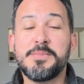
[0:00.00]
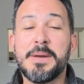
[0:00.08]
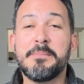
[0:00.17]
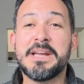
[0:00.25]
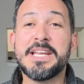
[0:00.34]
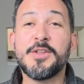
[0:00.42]

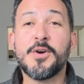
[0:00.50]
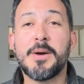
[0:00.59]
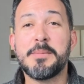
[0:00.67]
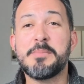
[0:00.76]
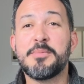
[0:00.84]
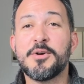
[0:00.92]
Bienvenidos a
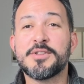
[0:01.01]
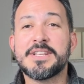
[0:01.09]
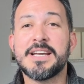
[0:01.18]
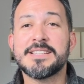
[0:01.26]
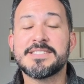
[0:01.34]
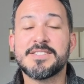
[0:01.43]
mi
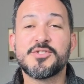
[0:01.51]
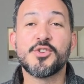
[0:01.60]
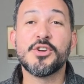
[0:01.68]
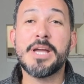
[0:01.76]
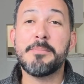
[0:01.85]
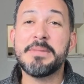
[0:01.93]
podcast.
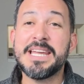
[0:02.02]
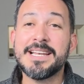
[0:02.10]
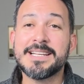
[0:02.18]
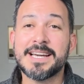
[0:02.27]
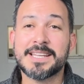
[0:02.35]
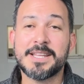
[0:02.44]
Soy Amil
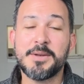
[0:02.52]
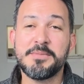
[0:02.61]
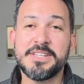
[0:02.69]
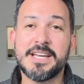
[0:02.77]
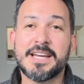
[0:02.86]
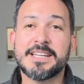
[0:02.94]
Cardel
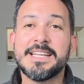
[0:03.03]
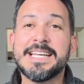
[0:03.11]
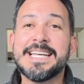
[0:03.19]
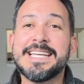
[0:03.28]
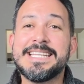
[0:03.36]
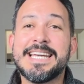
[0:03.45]
Villar
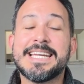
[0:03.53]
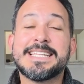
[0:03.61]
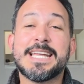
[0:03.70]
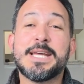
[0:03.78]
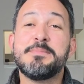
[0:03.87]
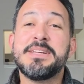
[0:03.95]
y
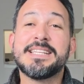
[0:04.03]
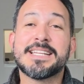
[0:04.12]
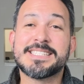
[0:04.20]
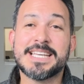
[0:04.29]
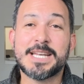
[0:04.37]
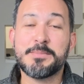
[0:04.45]
este es mi
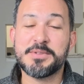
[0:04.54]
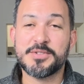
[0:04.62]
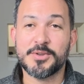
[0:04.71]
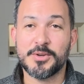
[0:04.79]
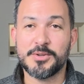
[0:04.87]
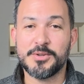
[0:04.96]
tercer
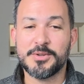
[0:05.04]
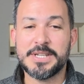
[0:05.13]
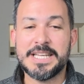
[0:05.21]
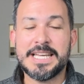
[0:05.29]
episodio.